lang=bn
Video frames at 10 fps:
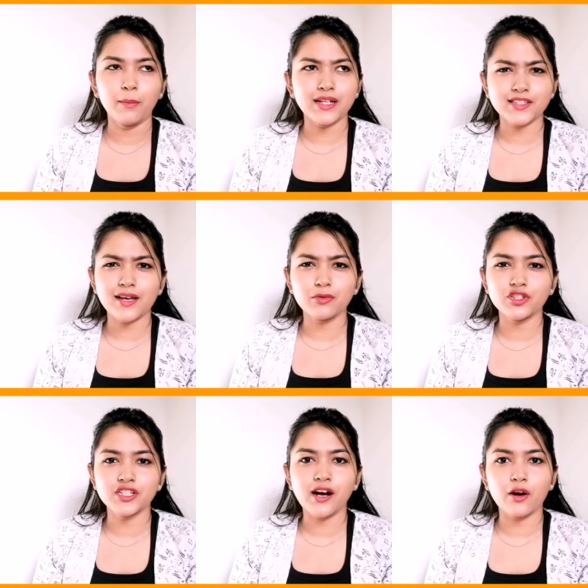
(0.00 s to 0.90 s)
বাচ্চাই
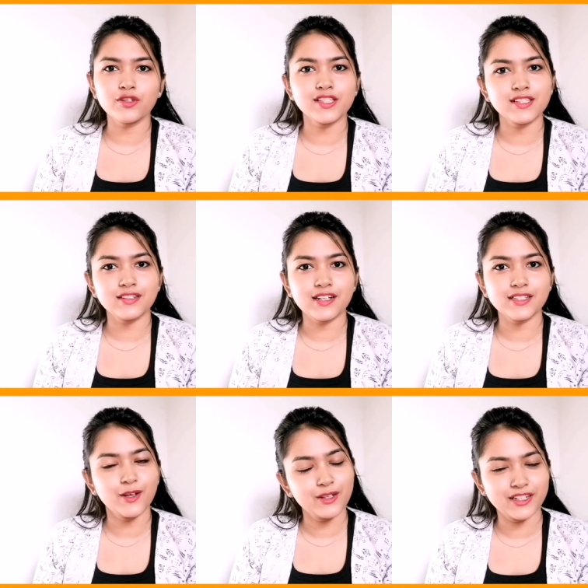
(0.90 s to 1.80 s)
বলছি কারণ সিজনটা
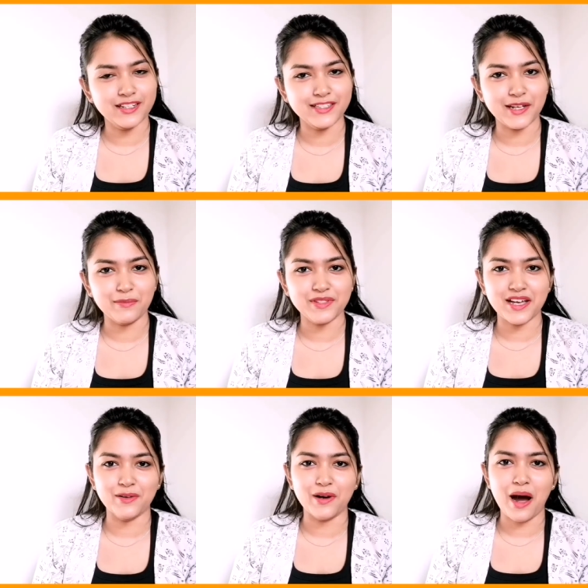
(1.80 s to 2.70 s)
ছিল লিটল চ্যাম্পস
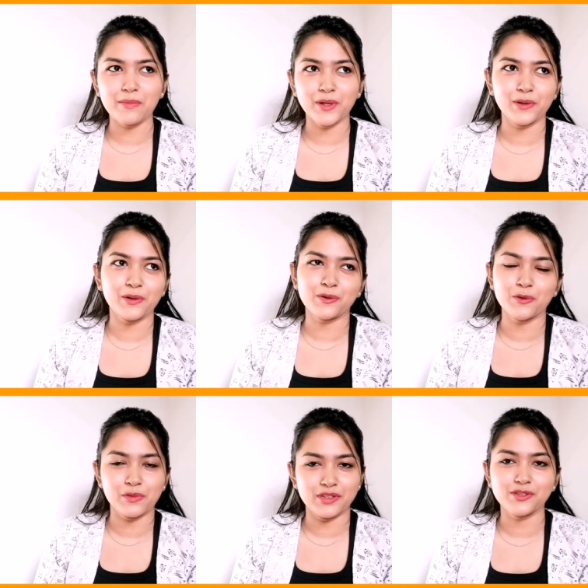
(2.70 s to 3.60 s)
আমিও
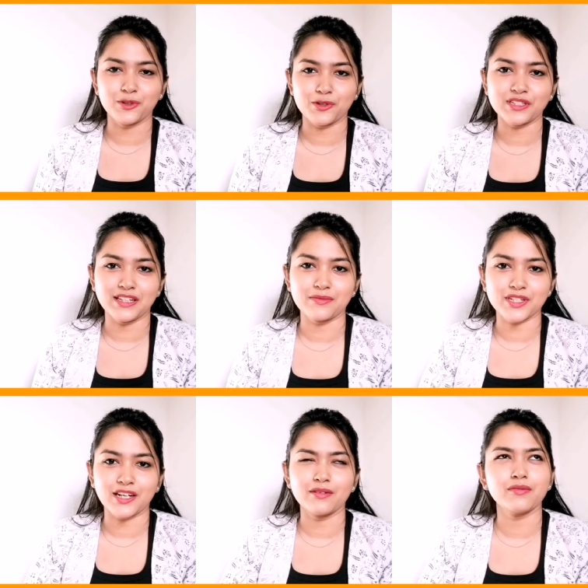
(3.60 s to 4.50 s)
খুবই ছোট ছিলাম
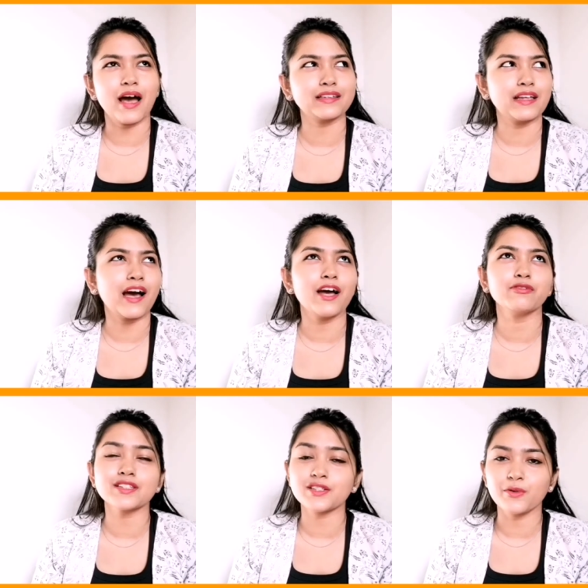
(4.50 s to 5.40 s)
সেগুলো আই থিঙ্ক
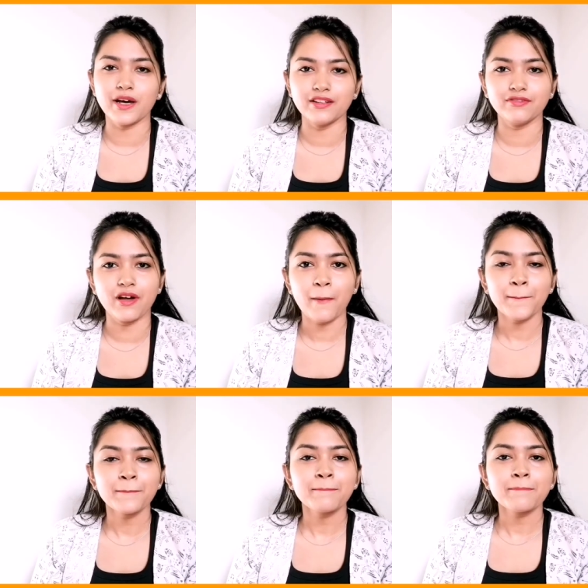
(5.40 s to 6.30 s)
আই ওয়াজ টুয়েলভ
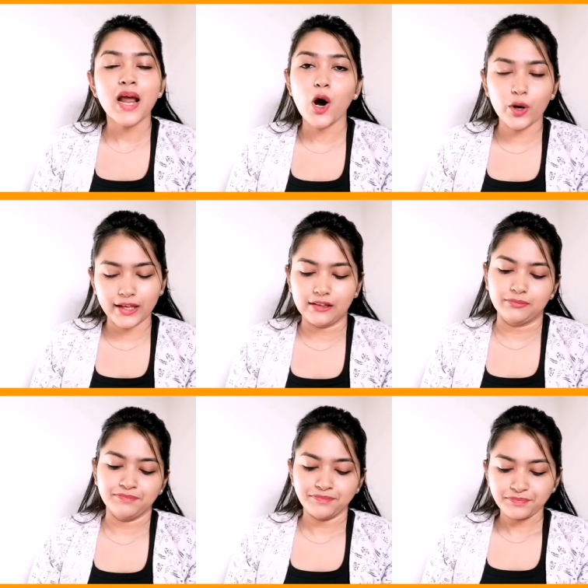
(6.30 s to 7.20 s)
ওকে
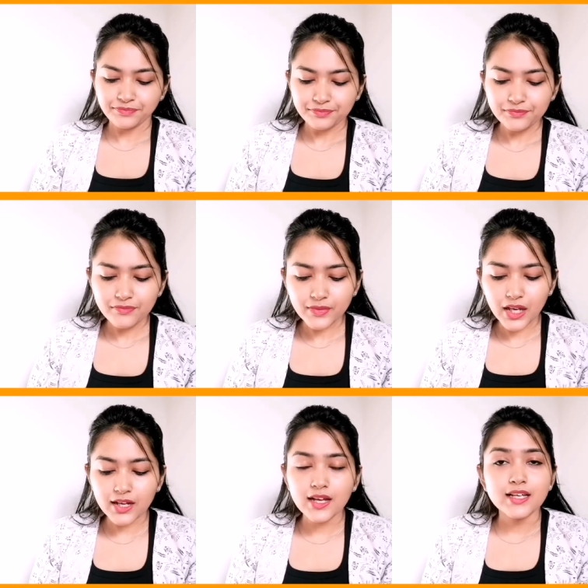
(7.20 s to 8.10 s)

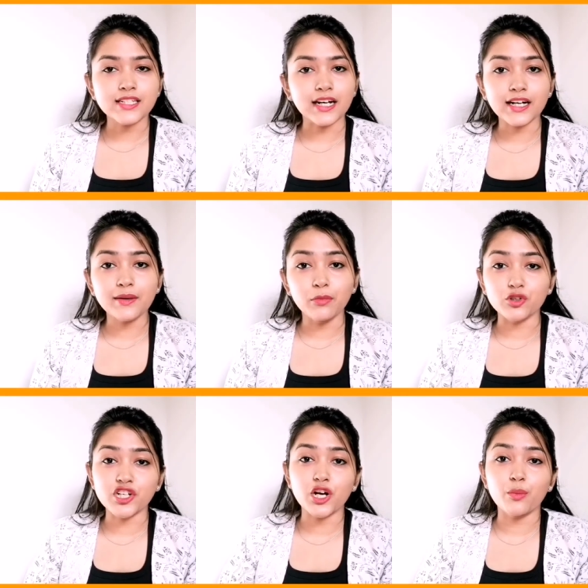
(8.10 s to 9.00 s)
সেখানে
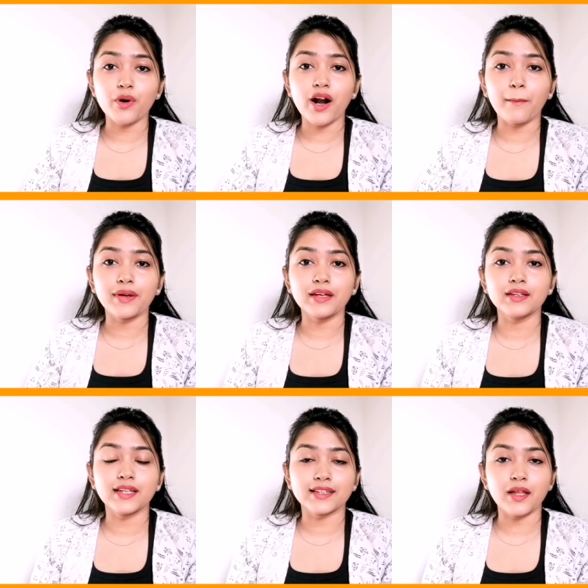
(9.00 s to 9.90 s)
পৌঁছানোর পর আমি
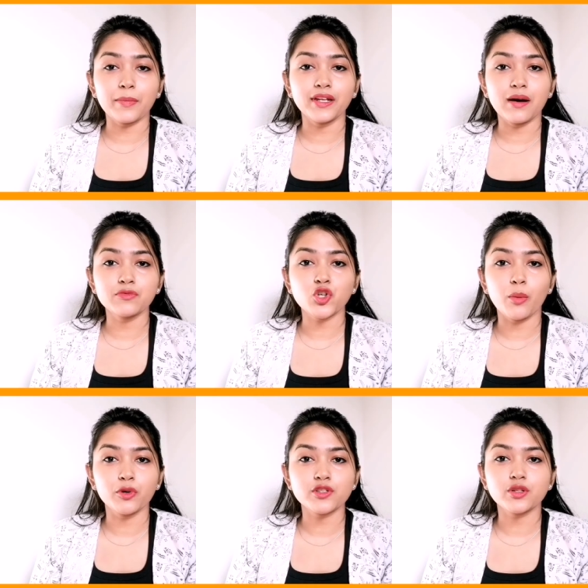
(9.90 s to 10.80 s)
দেখতে পেলাম
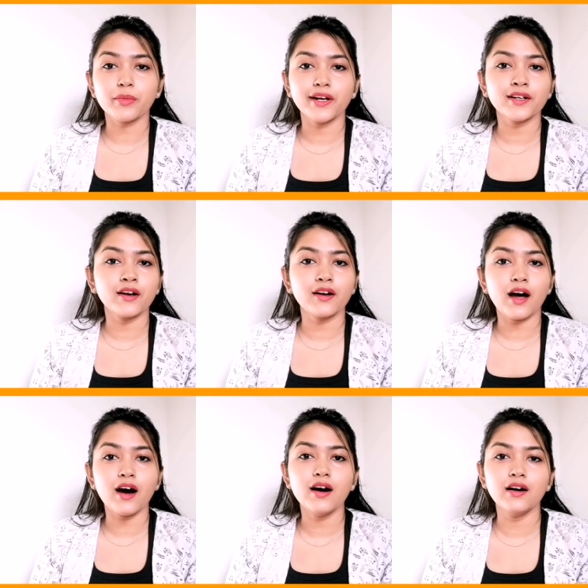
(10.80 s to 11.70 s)
সমস্ত মেন্টাররা